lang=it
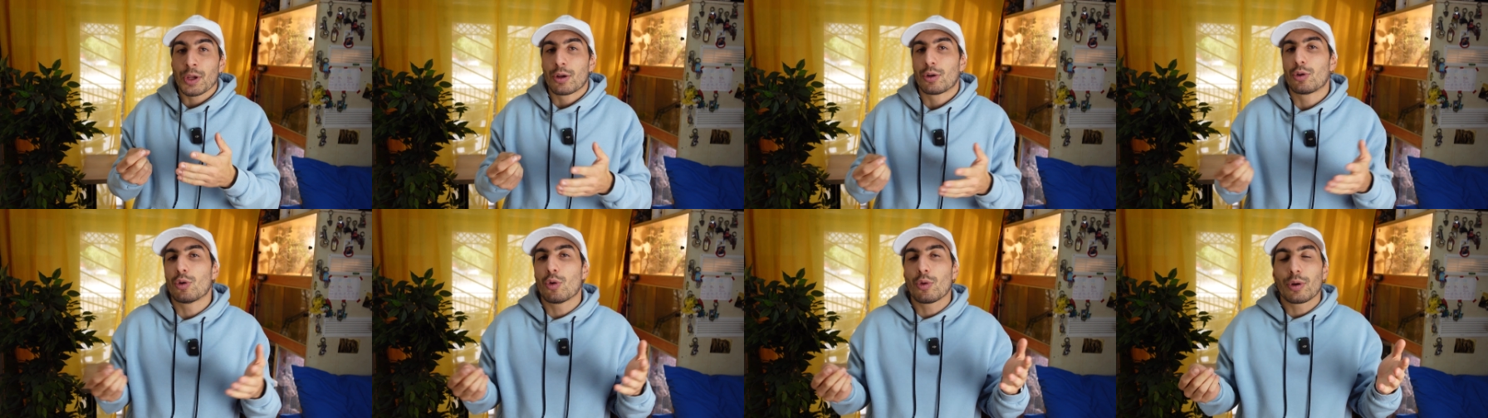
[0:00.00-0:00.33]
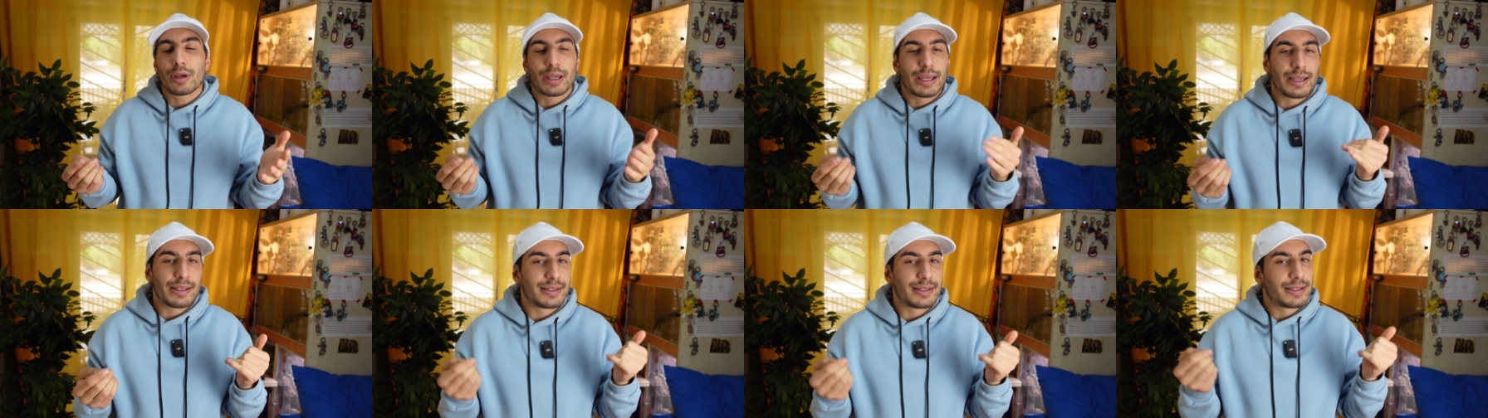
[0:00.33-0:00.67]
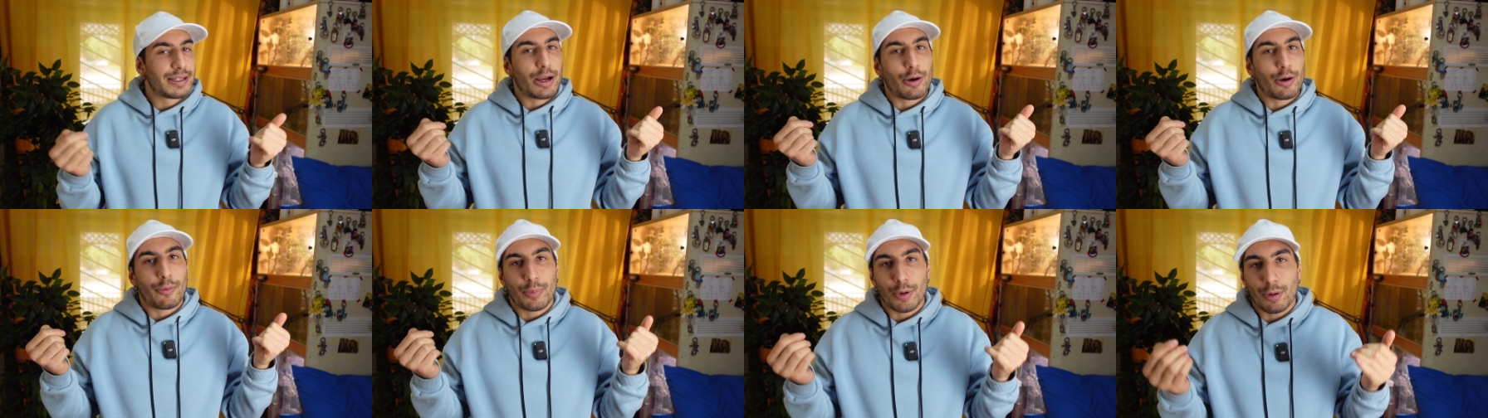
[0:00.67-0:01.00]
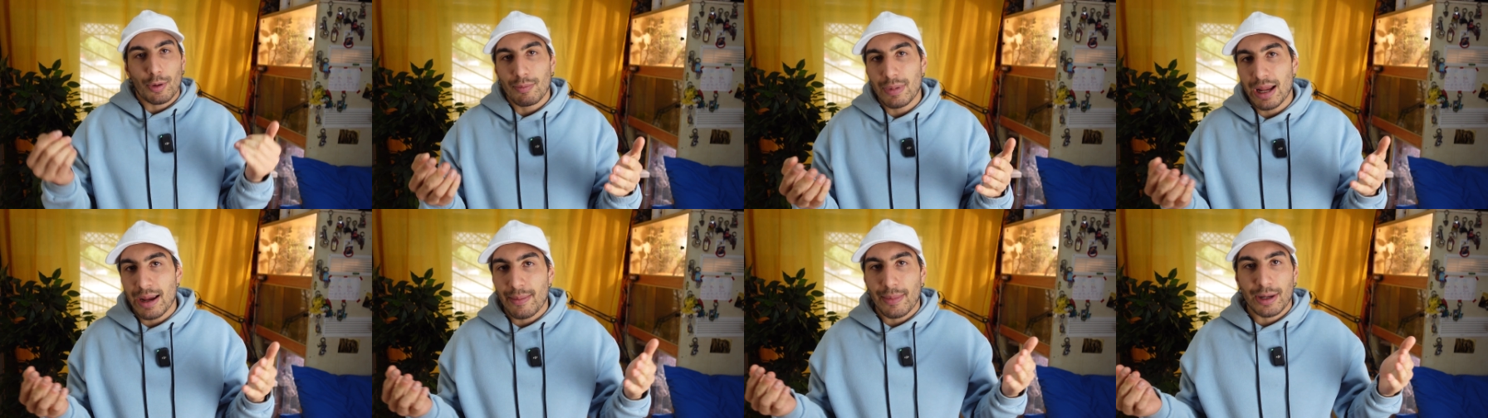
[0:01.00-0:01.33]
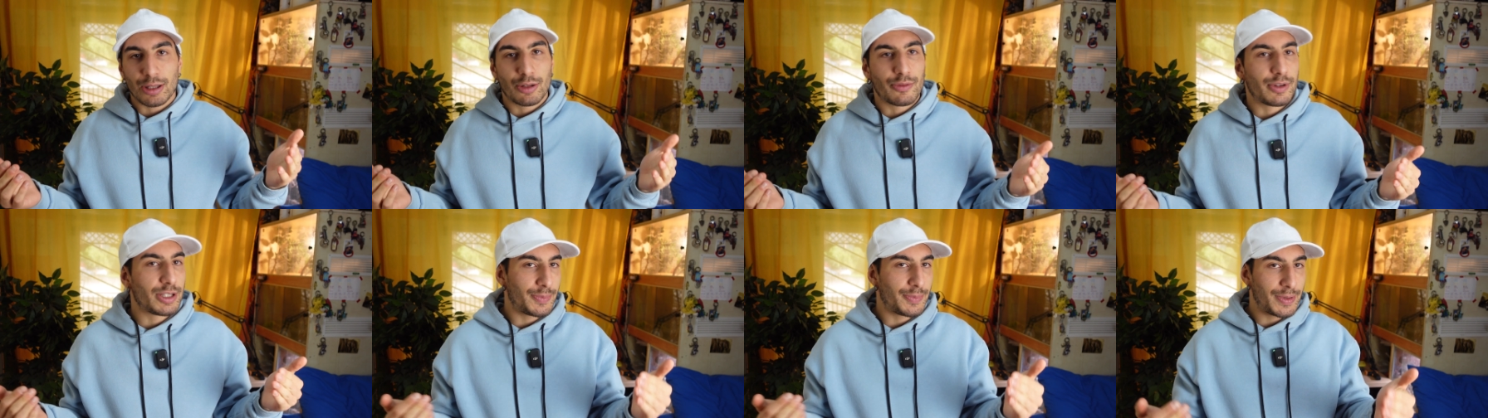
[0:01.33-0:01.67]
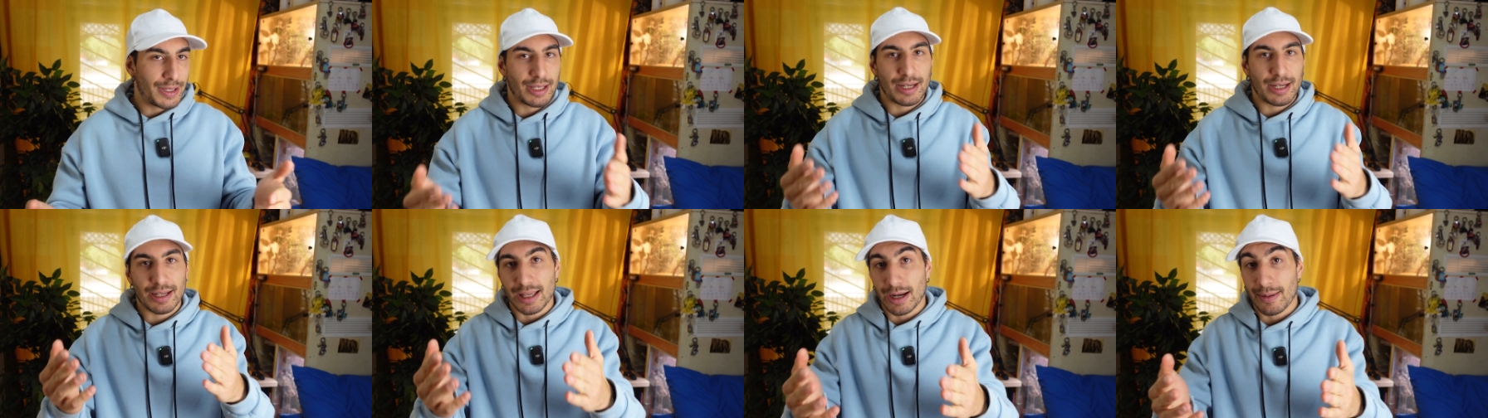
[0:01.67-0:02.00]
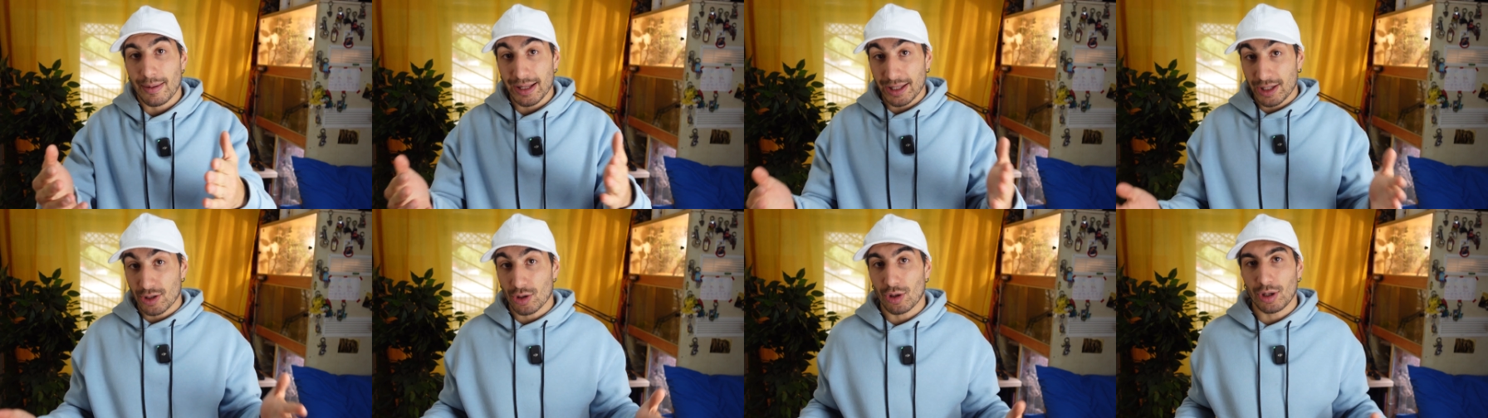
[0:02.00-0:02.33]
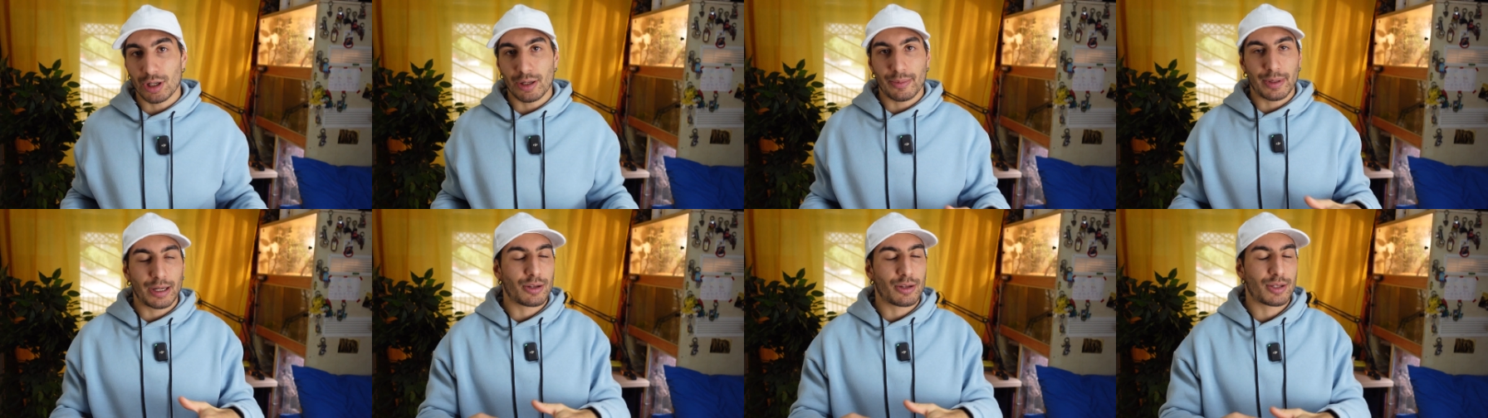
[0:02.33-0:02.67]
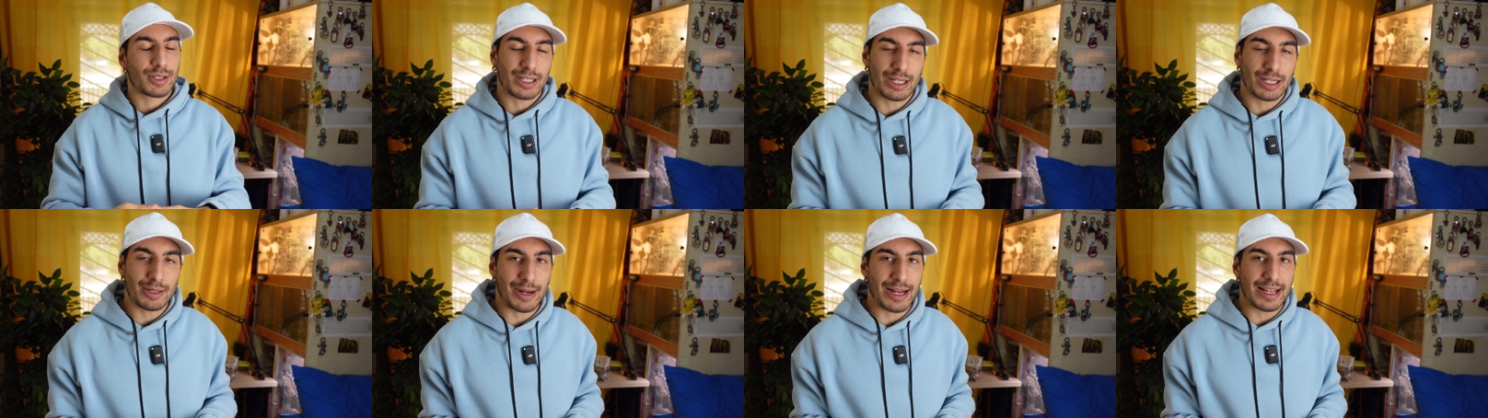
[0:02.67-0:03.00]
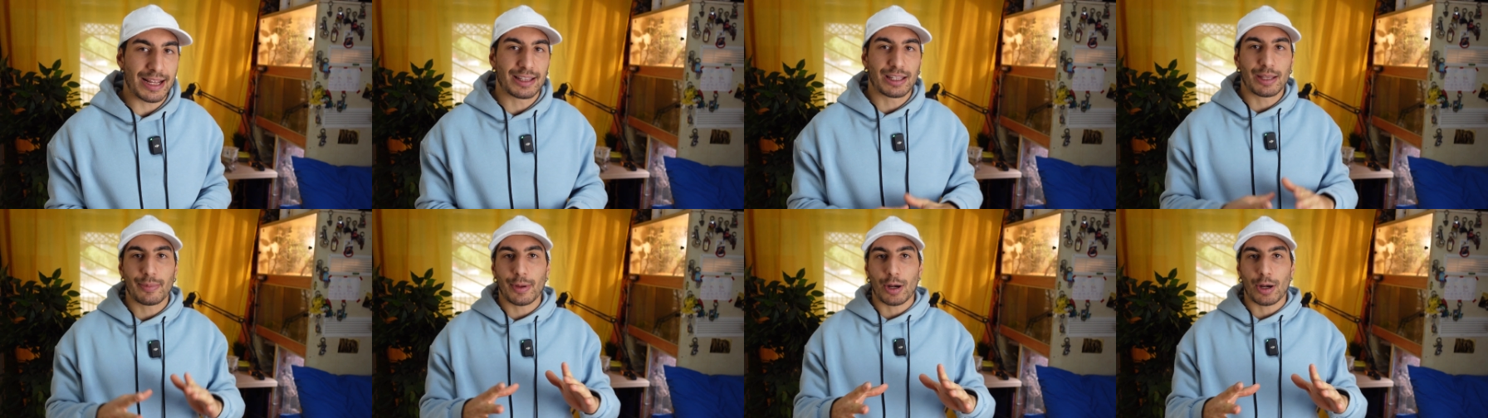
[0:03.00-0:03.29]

non che sia un problema dove spendere chiaramente i soldi per i nostri animaletti,